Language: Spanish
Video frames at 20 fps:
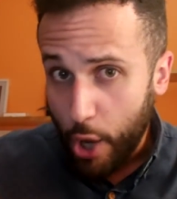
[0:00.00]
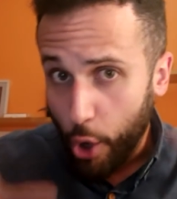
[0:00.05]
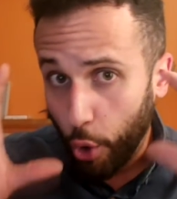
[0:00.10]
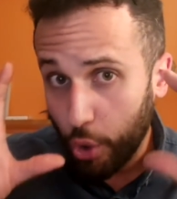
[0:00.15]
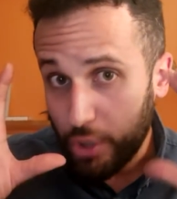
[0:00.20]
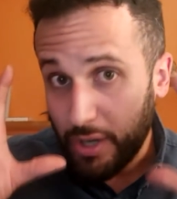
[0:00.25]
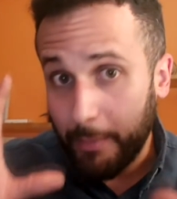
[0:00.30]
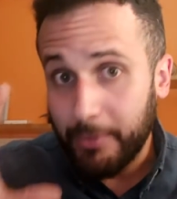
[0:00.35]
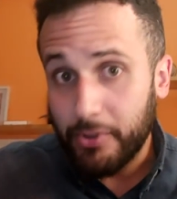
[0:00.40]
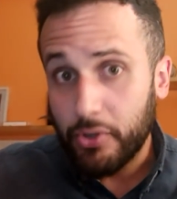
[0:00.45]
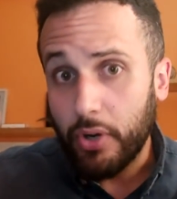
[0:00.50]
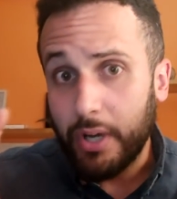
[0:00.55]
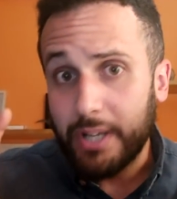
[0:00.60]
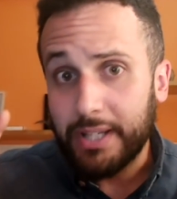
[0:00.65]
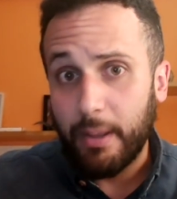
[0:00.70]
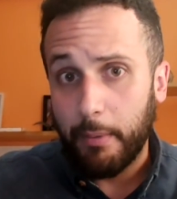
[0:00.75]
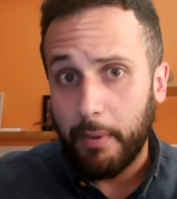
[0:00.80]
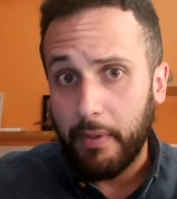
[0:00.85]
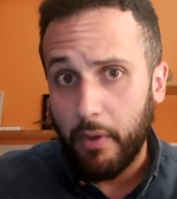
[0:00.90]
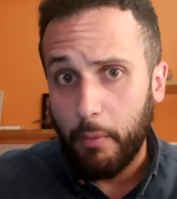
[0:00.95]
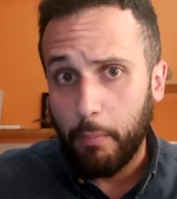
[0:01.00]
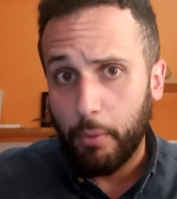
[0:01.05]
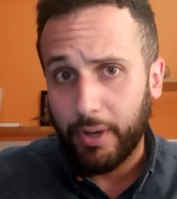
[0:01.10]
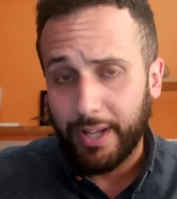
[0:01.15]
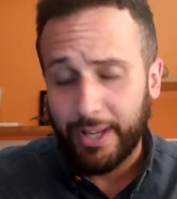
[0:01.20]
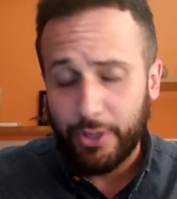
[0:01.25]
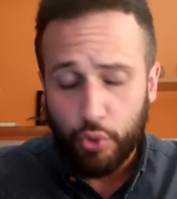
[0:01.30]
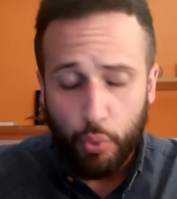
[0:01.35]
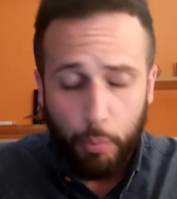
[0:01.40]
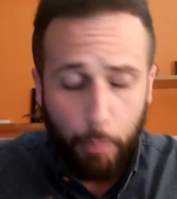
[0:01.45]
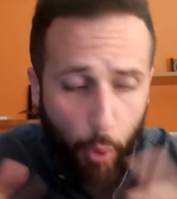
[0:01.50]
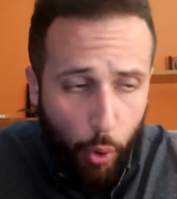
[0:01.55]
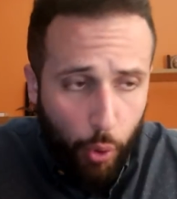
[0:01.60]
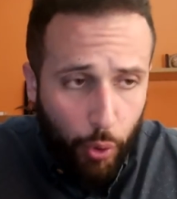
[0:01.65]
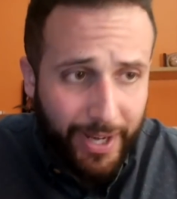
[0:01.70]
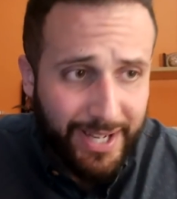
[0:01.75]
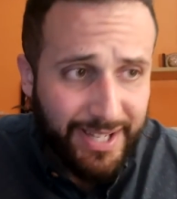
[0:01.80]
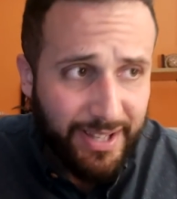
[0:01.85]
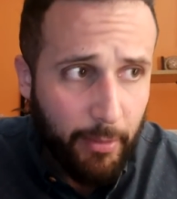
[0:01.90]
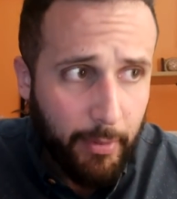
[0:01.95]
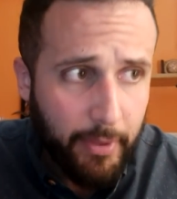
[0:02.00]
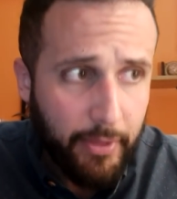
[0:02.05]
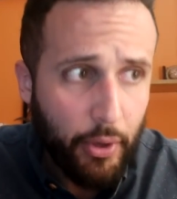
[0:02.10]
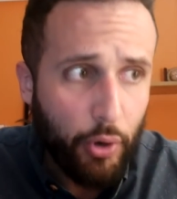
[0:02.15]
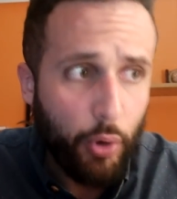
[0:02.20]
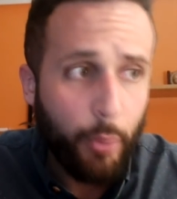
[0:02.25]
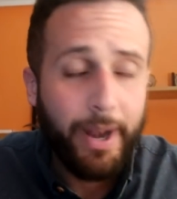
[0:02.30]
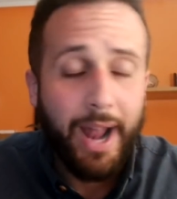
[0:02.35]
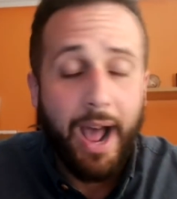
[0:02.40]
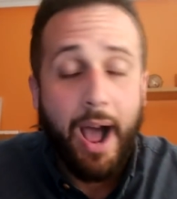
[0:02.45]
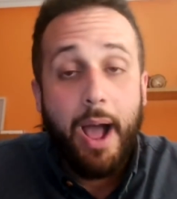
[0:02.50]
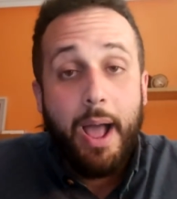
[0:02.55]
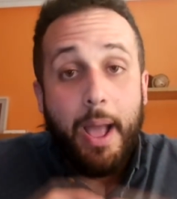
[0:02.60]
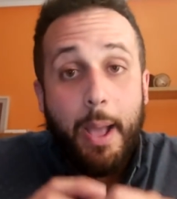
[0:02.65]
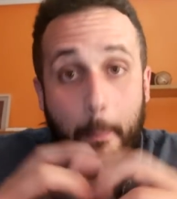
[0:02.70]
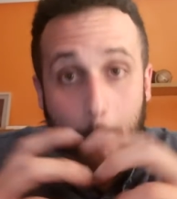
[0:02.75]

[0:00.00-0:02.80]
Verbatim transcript: Os aviso en este vídeo porque supongo que este vídeo lo verá